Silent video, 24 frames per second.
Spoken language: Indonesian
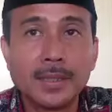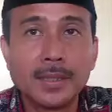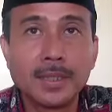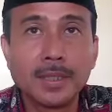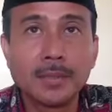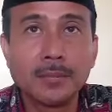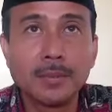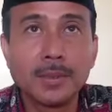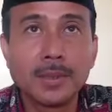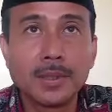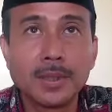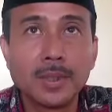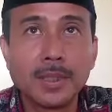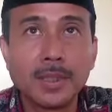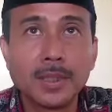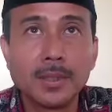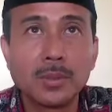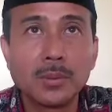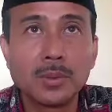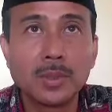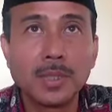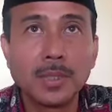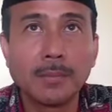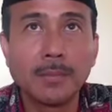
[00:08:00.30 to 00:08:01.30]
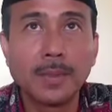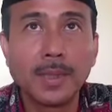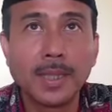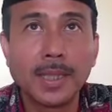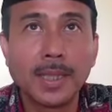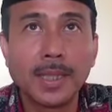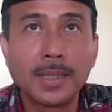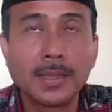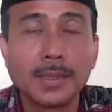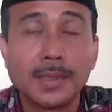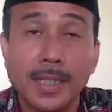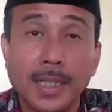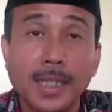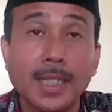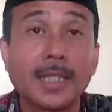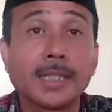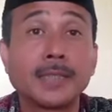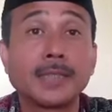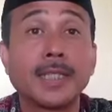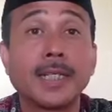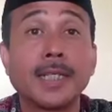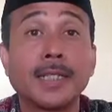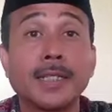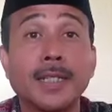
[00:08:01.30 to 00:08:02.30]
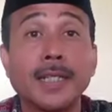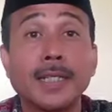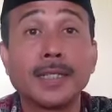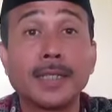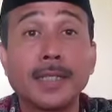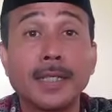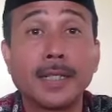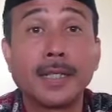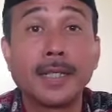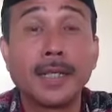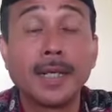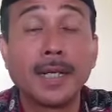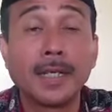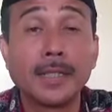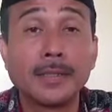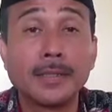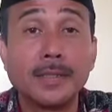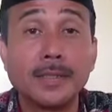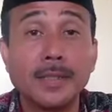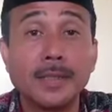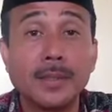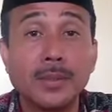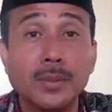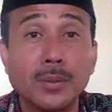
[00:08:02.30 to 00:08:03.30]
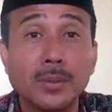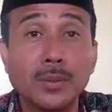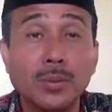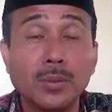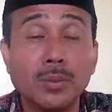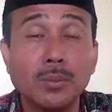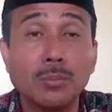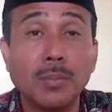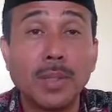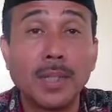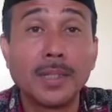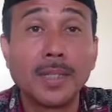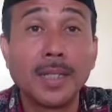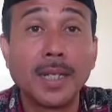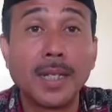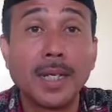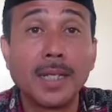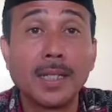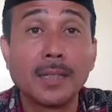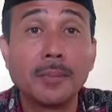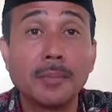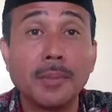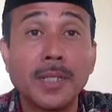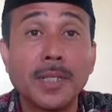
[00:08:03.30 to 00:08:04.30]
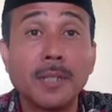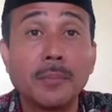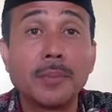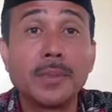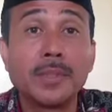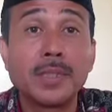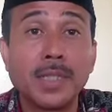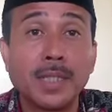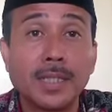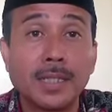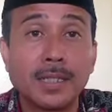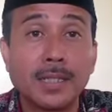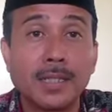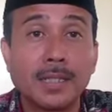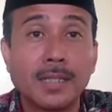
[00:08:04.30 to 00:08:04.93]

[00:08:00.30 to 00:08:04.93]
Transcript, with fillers: yang penting diutamakan jaga kesehatan ya. karena haji itu banyak ibadah fisik.